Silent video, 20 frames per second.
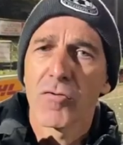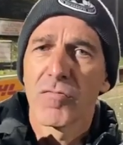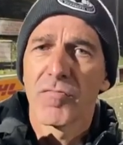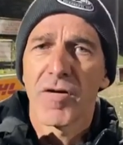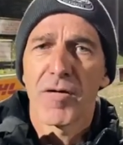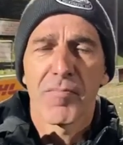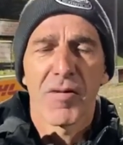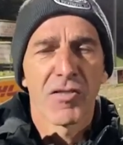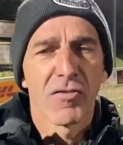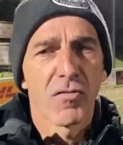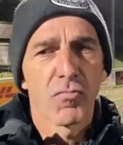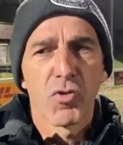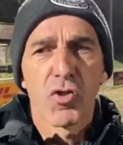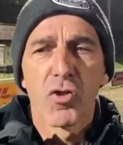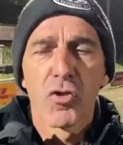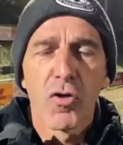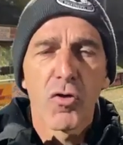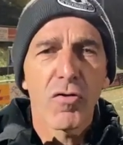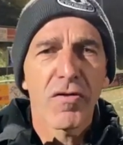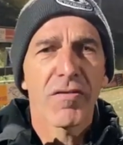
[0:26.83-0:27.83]
Und wenn man zum
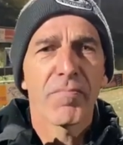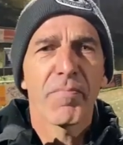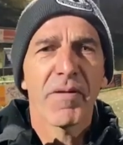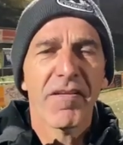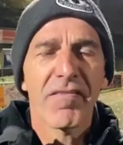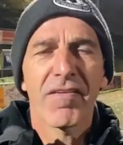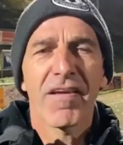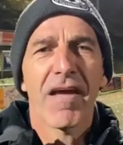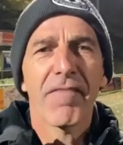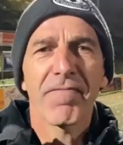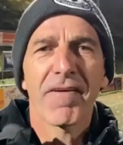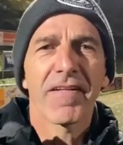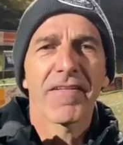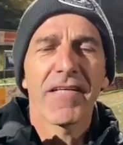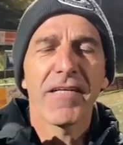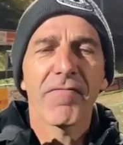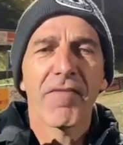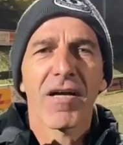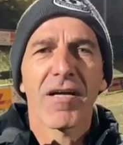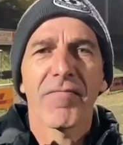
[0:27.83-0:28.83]
Schluss ein bisschen
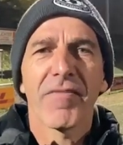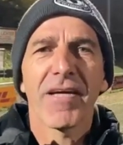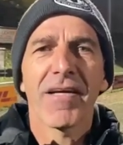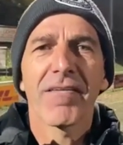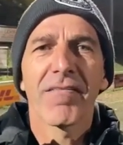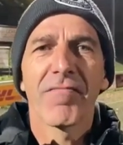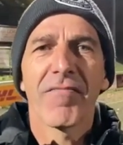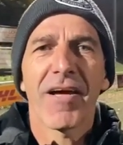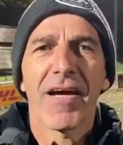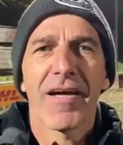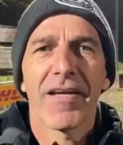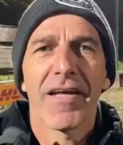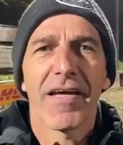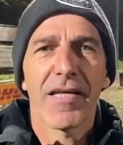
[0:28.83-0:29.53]
effektiver gewesen wäre,